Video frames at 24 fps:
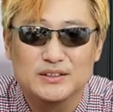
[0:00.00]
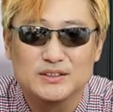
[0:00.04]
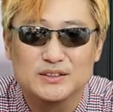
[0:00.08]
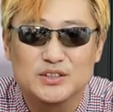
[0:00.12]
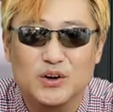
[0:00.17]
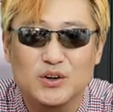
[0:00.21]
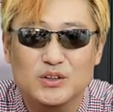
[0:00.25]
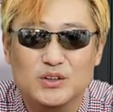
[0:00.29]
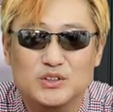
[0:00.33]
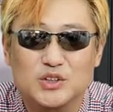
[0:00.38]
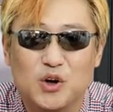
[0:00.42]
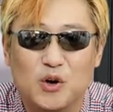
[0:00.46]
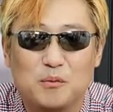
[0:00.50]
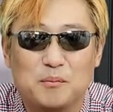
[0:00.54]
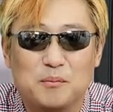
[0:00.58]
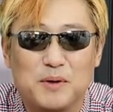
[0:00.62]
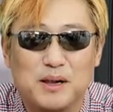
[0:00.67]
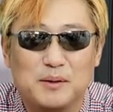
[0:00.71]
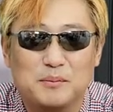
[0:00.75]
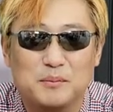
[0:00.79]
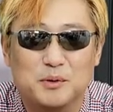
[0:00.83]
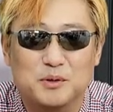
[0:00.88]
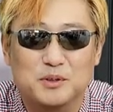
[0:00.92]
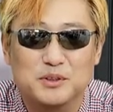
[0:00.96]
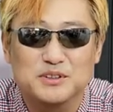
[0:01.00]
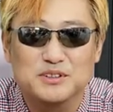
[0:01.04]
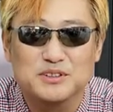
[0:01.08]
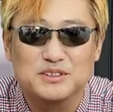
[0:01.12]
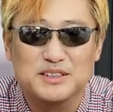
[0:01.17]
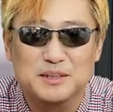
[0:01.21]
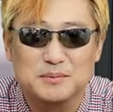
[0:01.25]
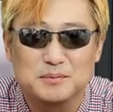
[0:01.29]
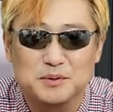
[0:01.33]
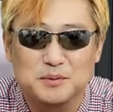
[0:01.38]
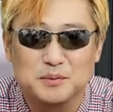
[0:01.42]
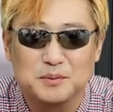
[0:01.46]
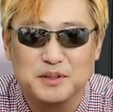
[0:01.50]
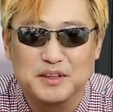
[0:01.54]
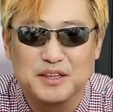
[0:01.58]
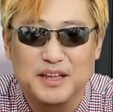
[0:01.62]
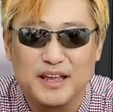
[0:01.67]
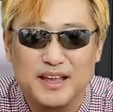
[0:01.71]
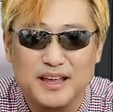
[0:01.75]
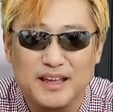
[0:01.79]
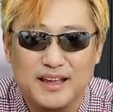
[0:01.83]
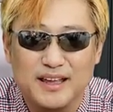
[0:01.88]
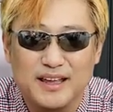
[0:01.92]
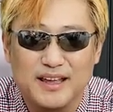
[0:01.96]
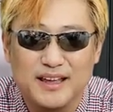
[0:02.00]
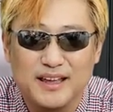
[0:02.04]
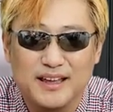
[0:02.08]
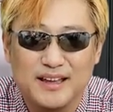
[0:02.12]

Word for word: 저 정말 모르는 제품인데